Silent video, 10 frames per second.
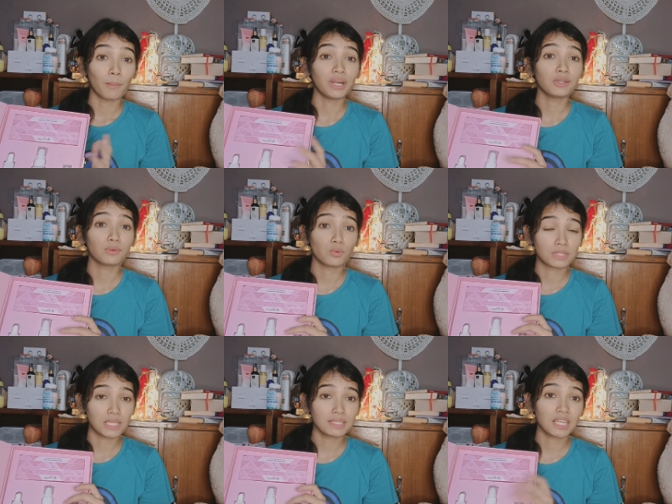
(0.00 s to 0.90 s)
बट
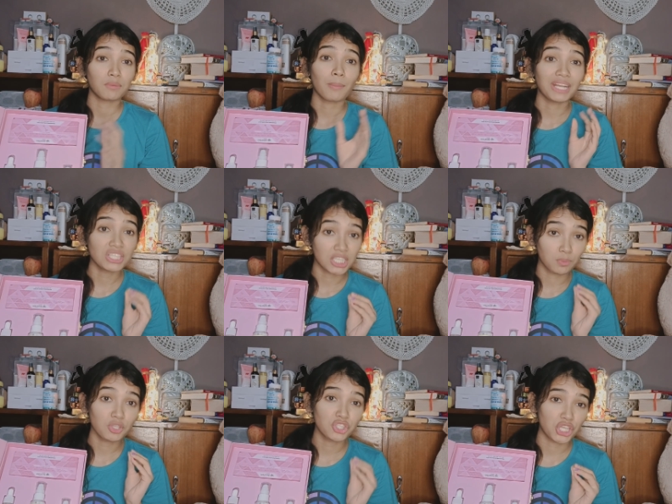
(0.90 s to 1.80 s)
उसकी स्किन में मैंने
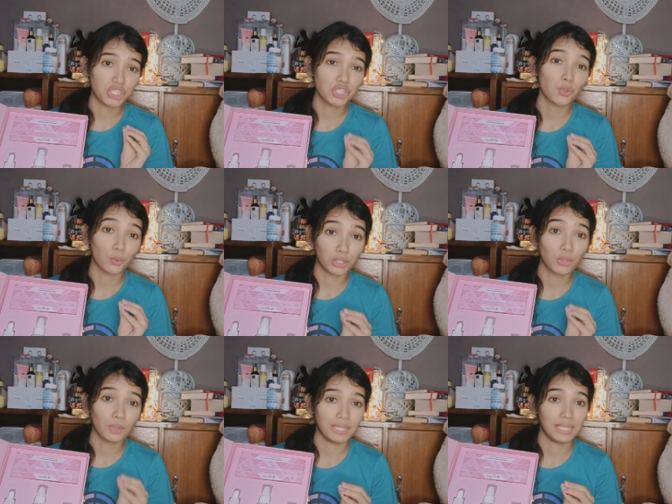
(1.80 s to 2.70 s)
सच में चेंजेस
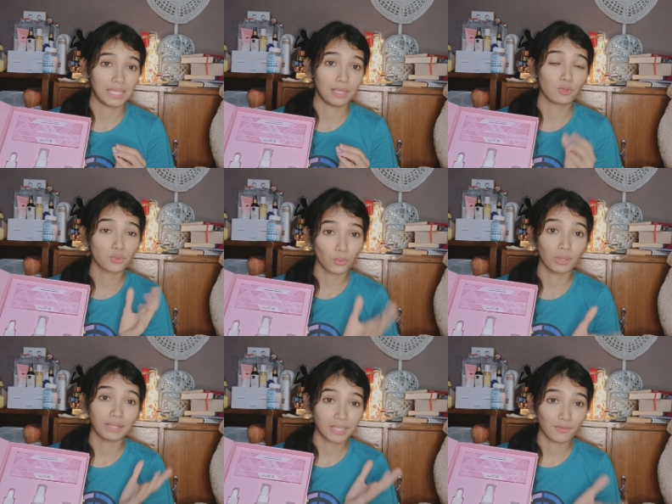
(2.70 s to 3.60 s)
होते हुए देखे उस
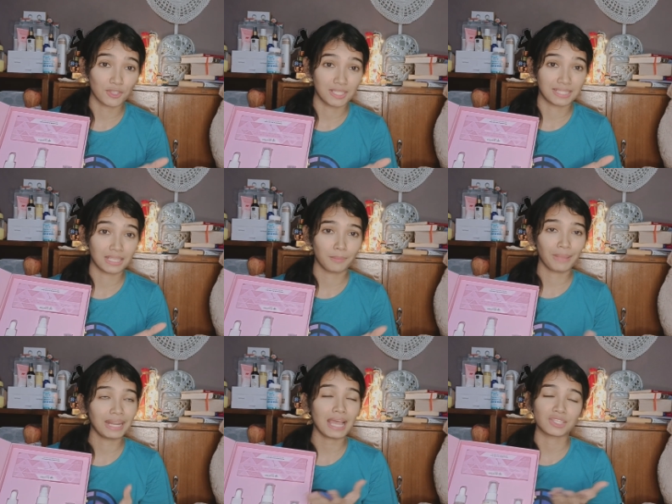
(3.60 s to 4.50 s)
रोलर की वजह से
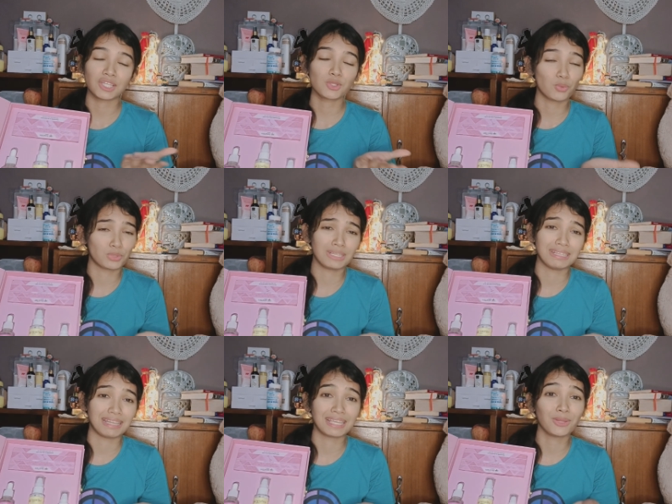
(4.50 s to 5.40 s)
मैंने आज तक सोचा
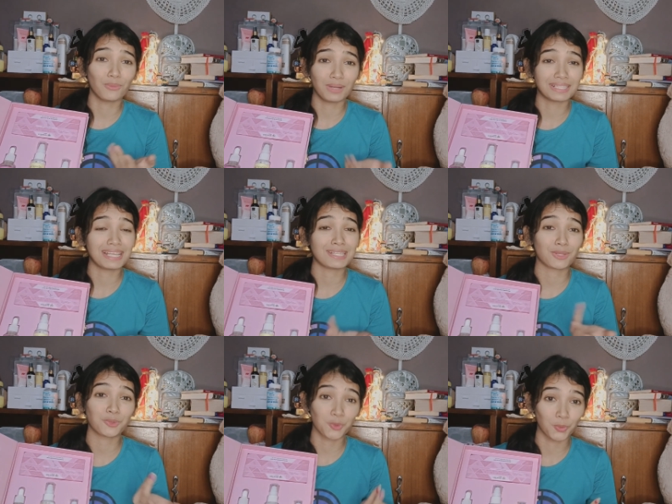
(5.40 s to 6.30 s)
नहीं था कि रोलर से
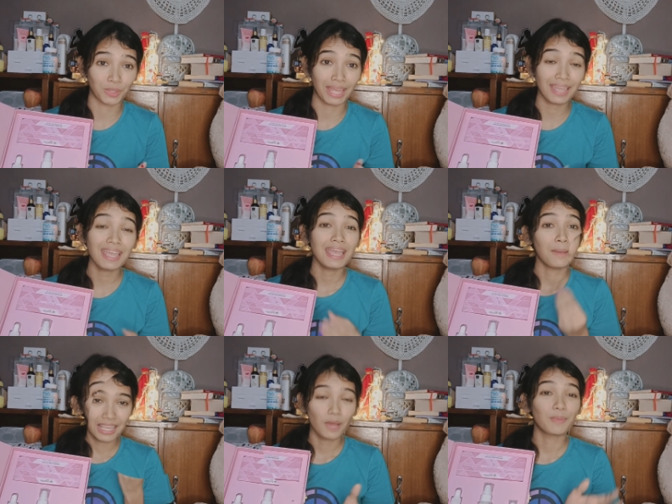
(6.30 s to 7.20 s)
ऐसा कुछ होता है
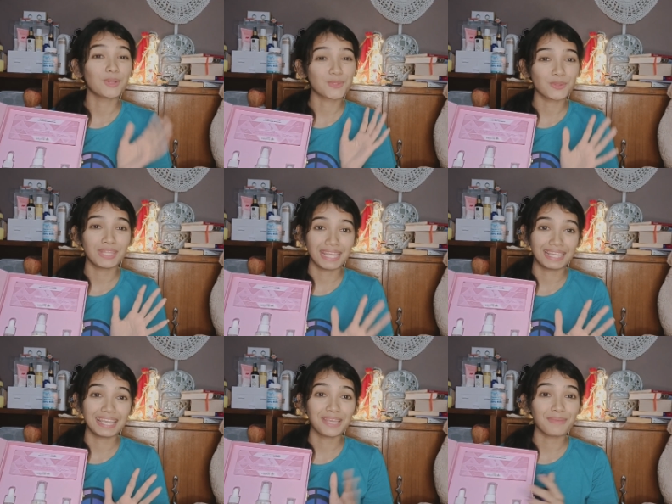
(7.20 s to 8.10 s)
पर उसको
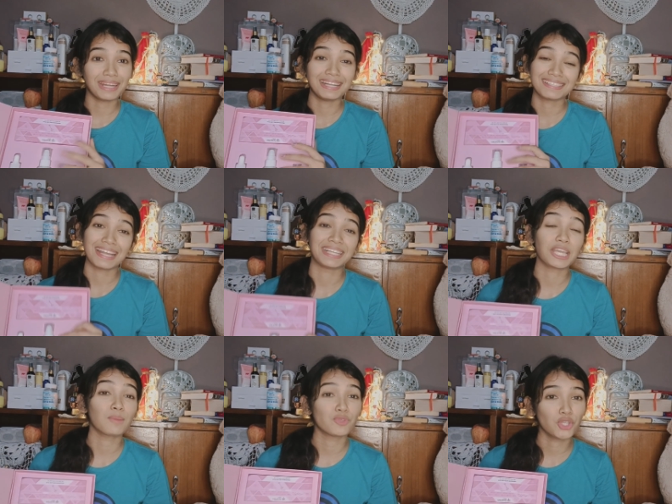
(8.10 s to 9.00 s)
देख के ही मैंने डिसाइड
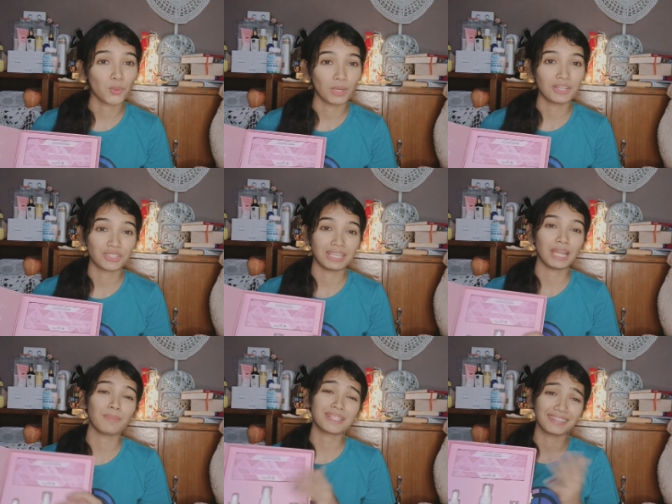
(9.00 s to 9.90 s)
किया कि मुझे रोलर
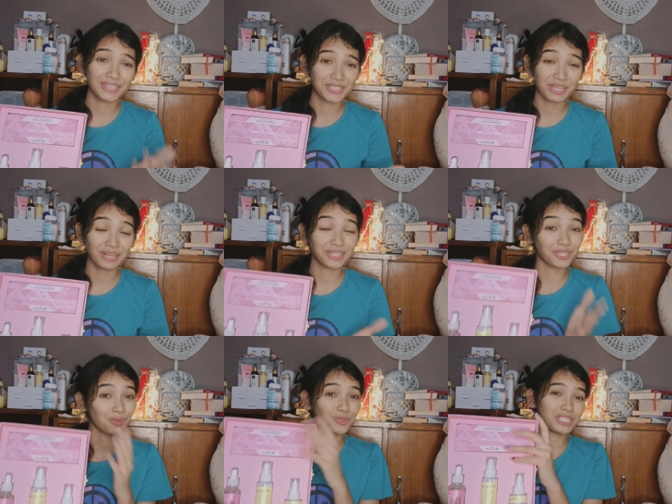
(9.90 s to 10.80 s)
चाहिए एंड मैं सर्च कर रही
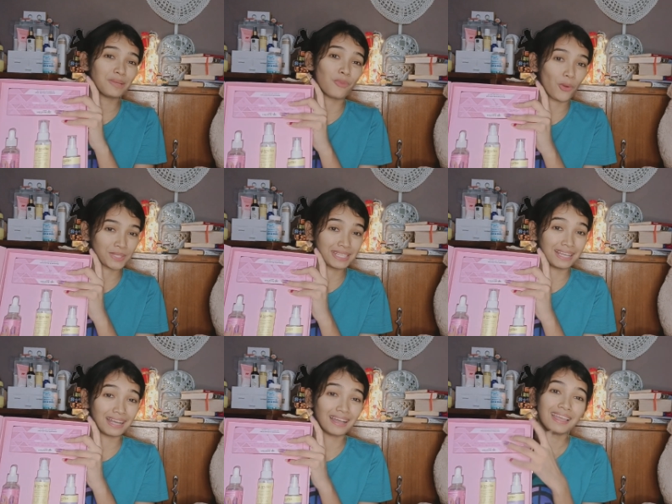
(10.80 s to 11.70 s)
थी तो मुझे ये बॉक्स
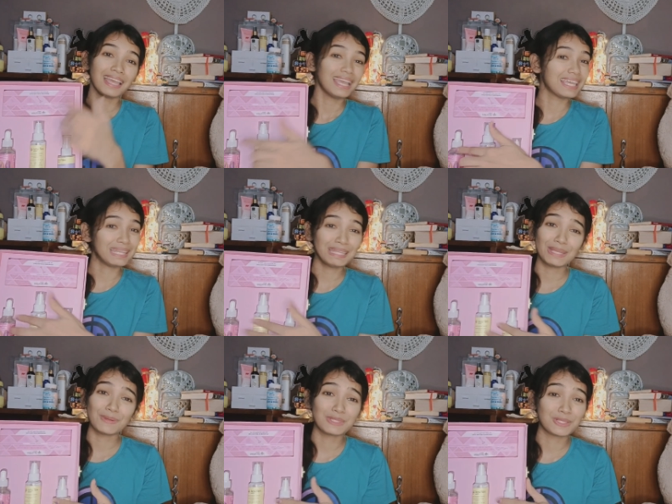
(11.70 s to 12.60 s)
दिखा इन
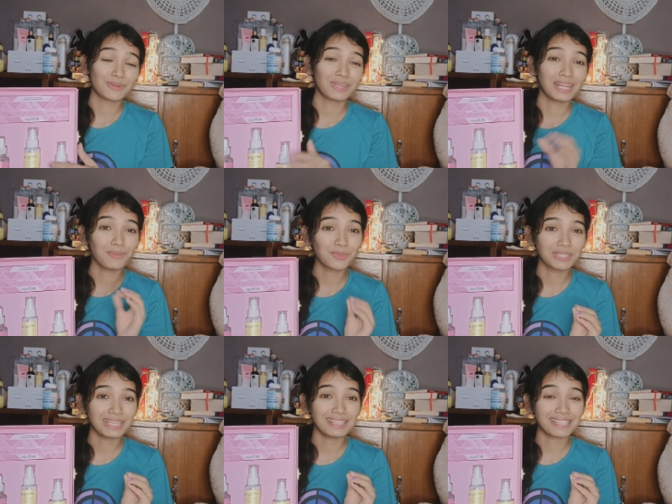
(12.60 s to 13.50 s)
तीनों चीज़ों की ना
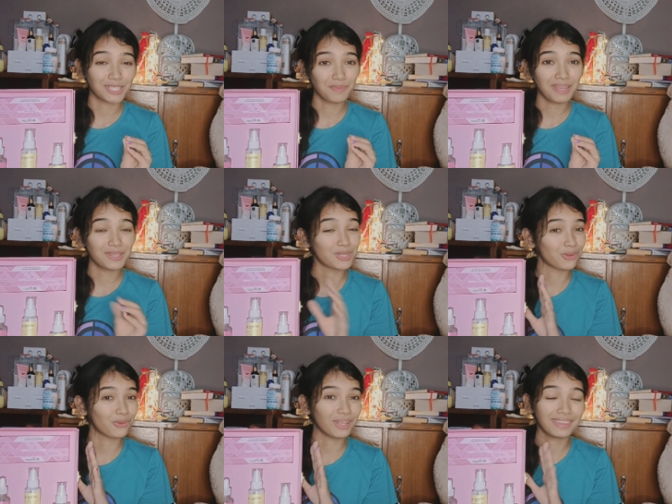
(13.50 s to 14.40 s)
मुझे सच में
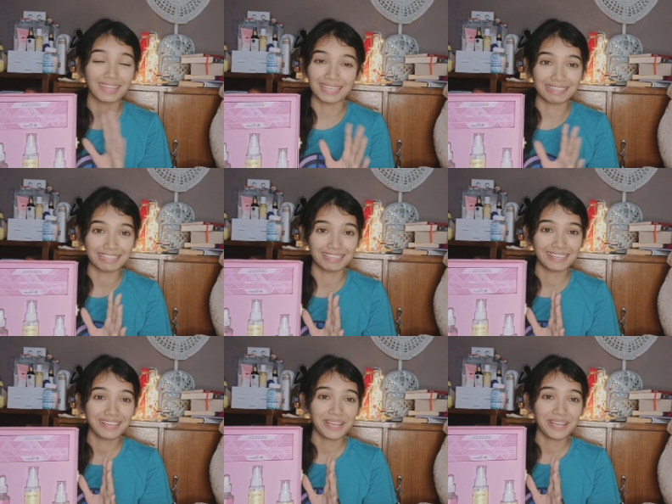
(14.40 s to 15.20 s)
ज़रूरत नहीं थी